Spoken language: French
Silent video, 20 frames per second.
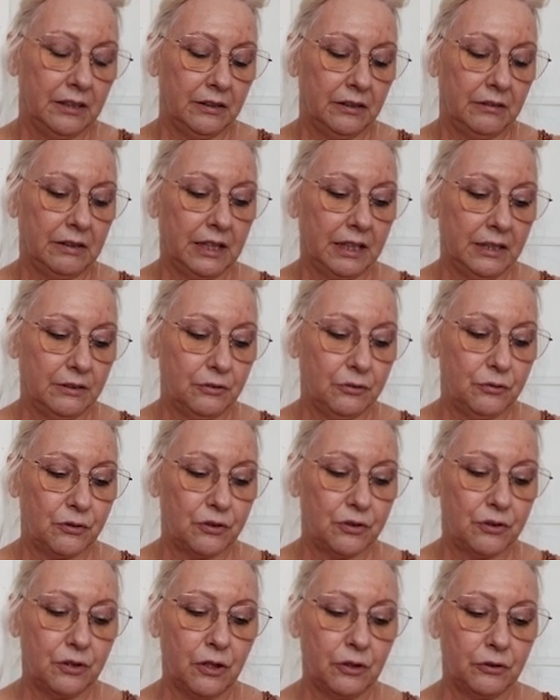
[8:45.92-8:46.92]
Ouais, tu
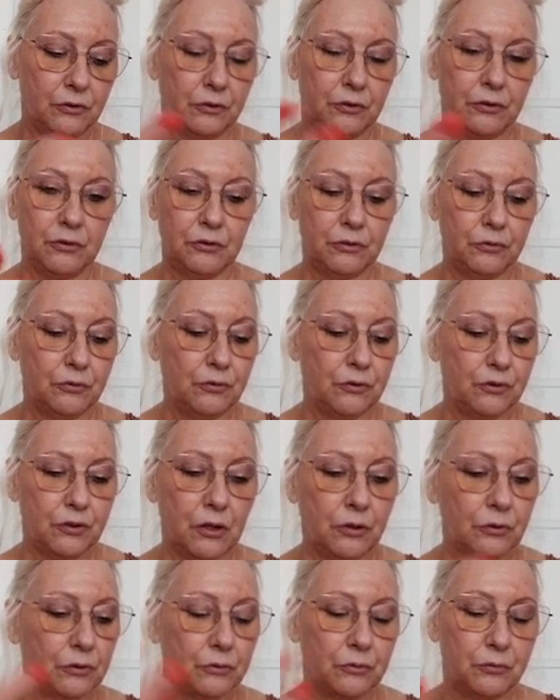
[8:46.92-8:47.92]
sors de, tu
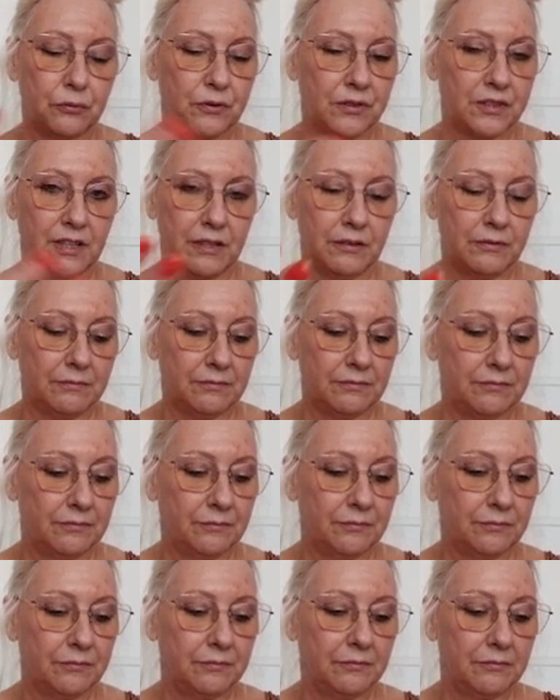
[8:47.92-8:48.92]
sors de tout ça.
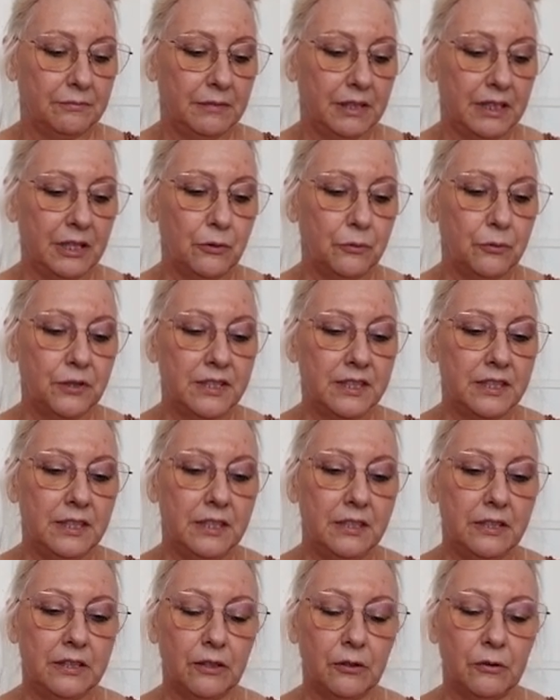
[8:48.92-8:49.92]
Mais il y a
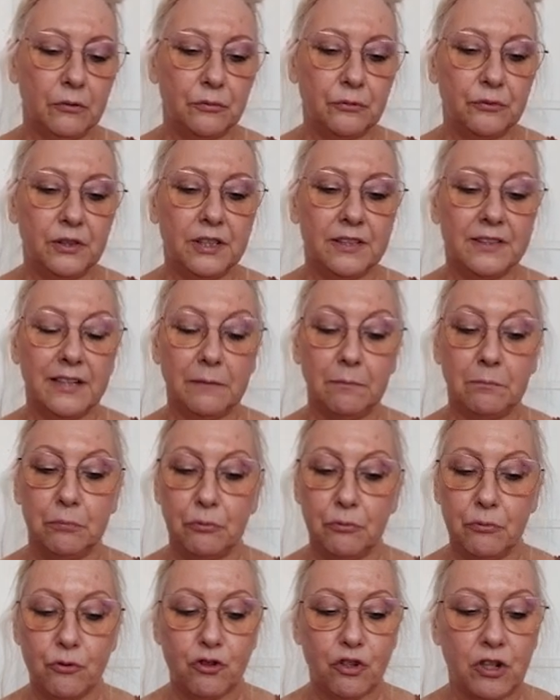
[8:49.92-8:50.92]
aussi, tu as envie que ça
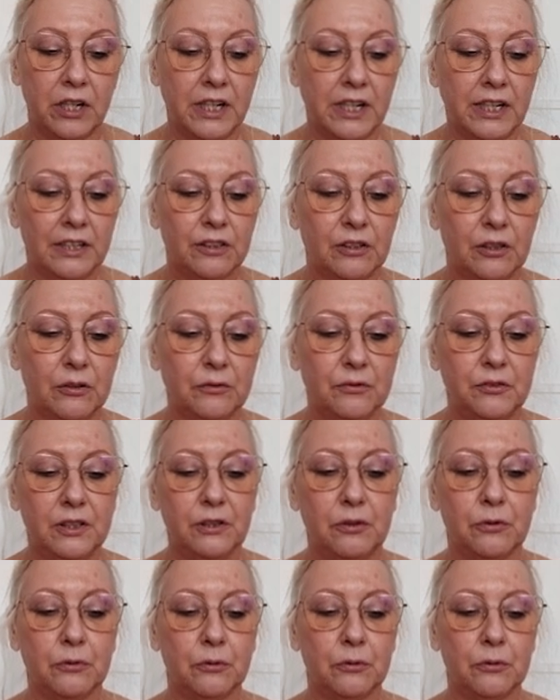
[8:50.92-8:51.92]
bouge, tu as envie
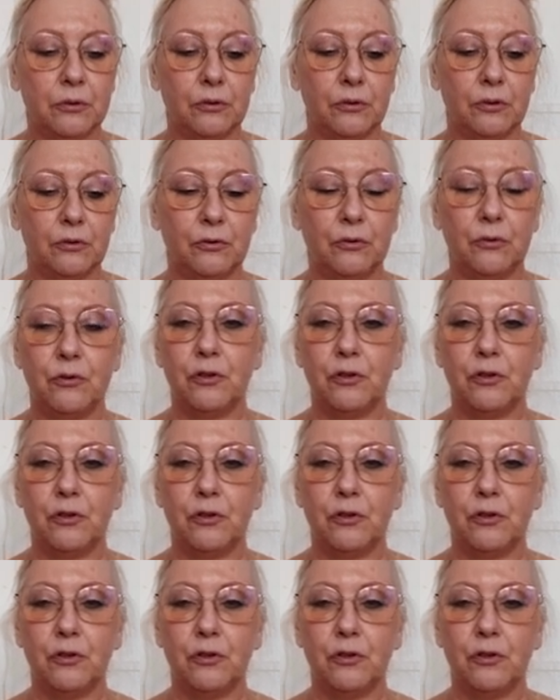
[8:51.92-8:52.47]
que, de